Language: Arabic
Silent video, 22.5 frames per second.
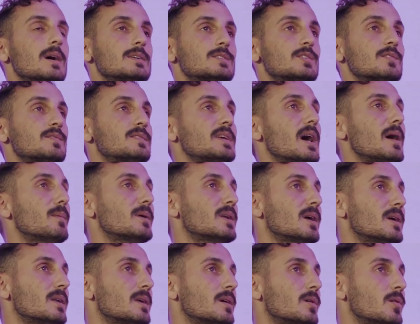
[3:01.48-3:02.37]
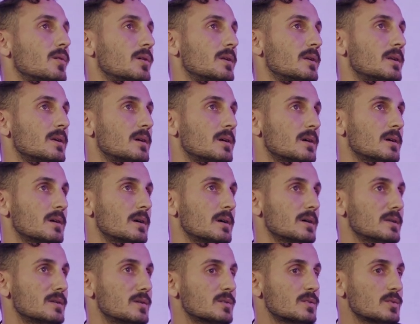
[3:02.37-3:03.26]
شوف دائما انا اقول آه،
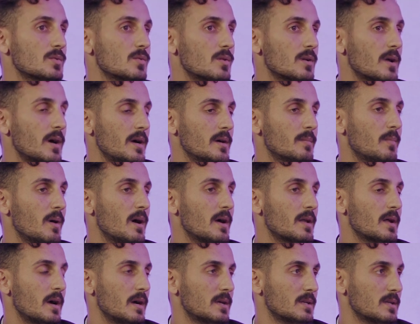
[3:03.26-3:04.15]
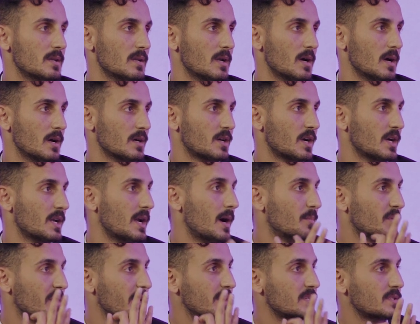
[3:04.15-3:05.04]
ان الصوره عباره عن
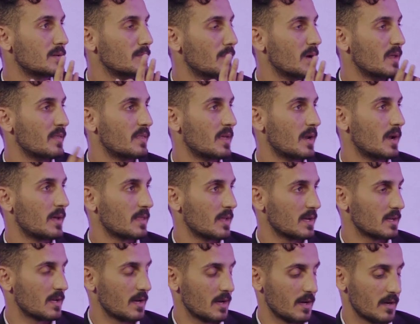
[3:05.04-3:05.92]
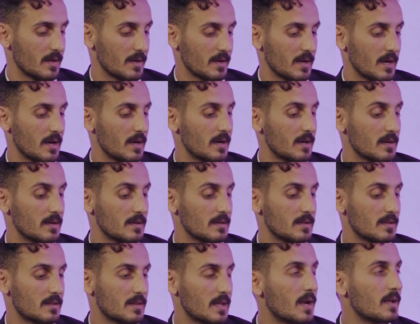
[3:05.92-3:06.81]
كولابوريشن بين ثلاث آه،
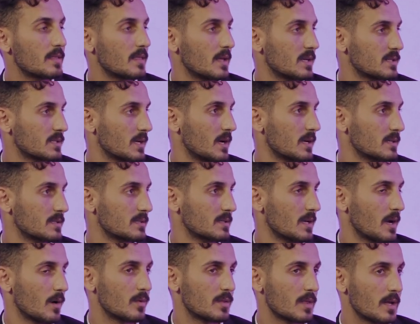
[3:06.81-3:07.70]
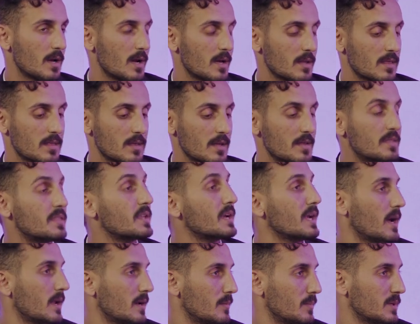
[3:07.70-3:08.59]
آه، ثلاث اشخاص او ثلاث
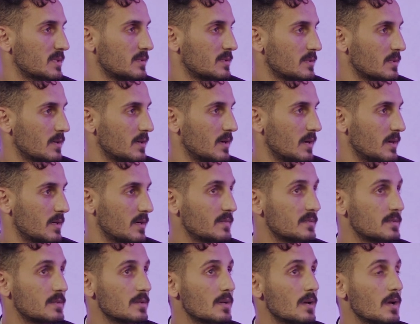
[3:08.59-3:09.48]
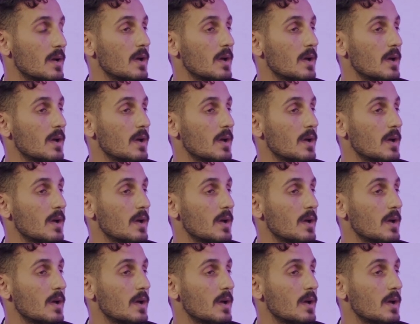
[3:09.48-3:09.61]
ثري المنتس عرفت؟